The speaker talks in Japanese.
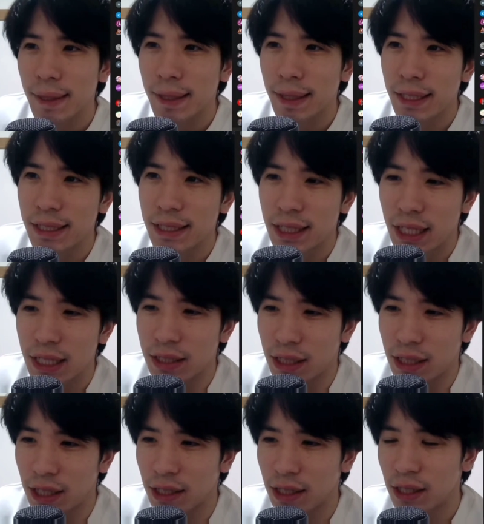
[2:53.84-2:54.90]
に近いん
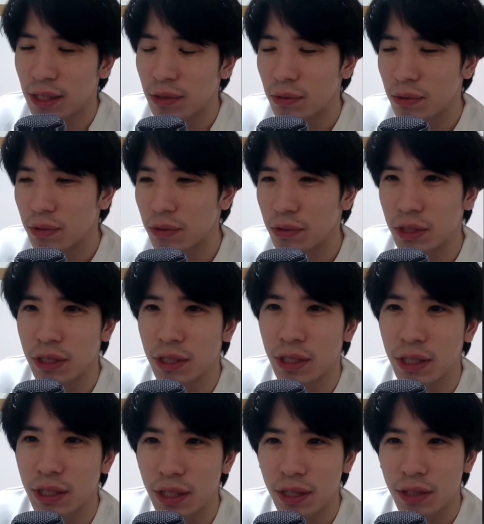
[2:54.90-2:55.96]
じゃないかなと、個人
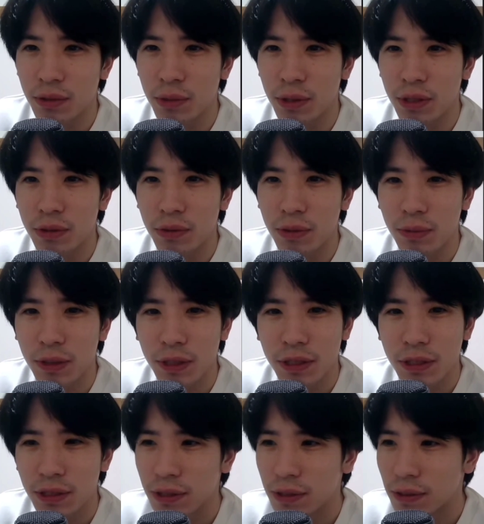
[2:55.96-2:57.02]
的には思っておりま
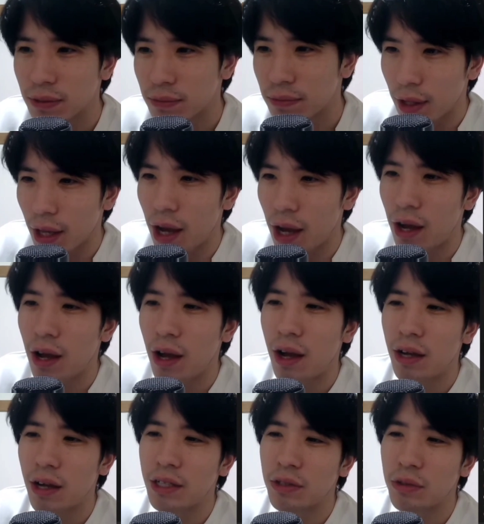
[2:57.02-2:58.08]
す。
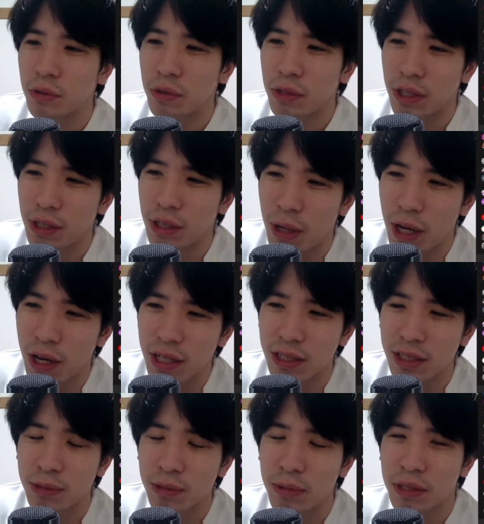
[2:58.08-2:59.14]
あー、いいとこ行ったね。
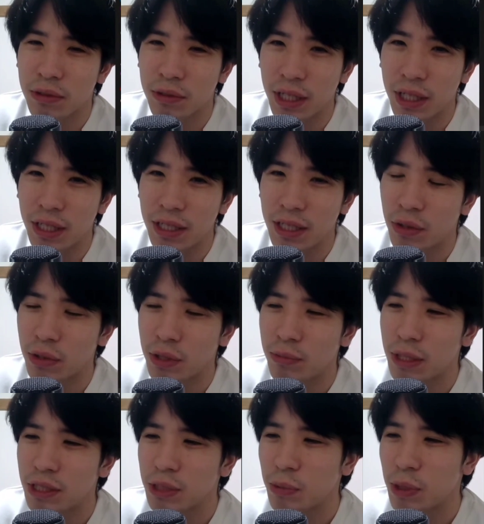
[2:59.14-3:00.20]
マーカス・スマートね。いや、俺
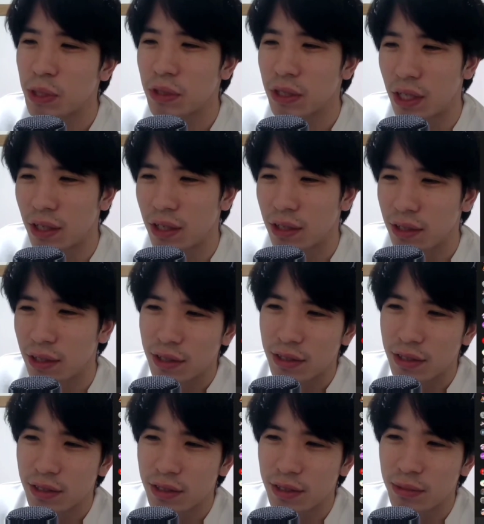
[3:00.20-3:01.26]
めっちゃ迷った。
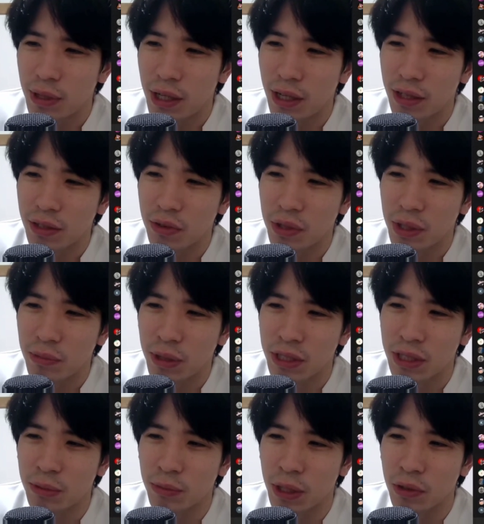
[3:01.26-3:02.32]
スマートは
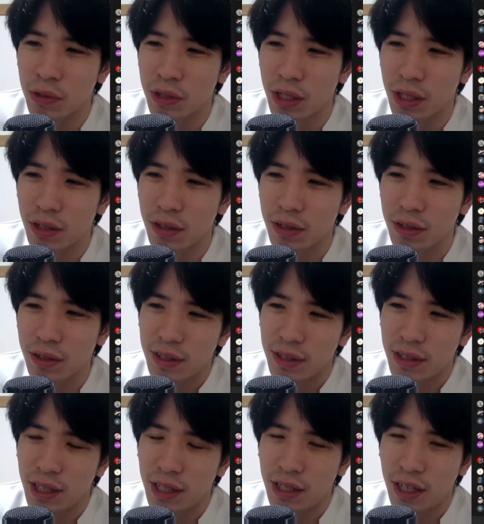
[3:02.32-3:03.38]
マジで迷った。た